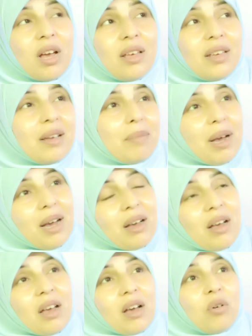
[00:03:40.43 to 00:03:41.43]
يا جماعه
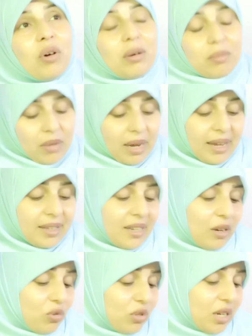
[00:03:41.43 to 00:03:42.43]
هو
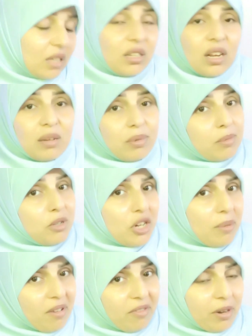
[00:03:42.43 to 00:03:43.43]
يجوز اصلي
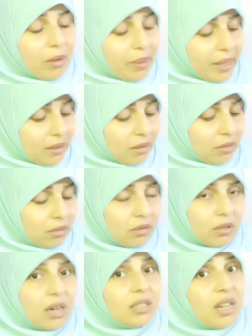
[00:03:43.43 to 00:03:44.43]
بالبيجامه في البيت
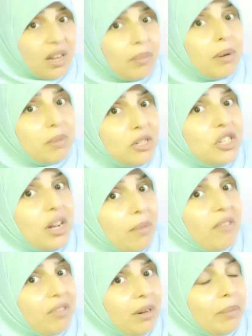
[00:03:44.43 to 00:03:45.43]
اصلي بالبيجامه
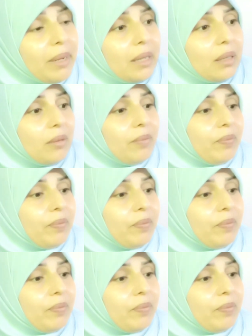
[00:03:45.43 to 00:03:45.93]
في البيت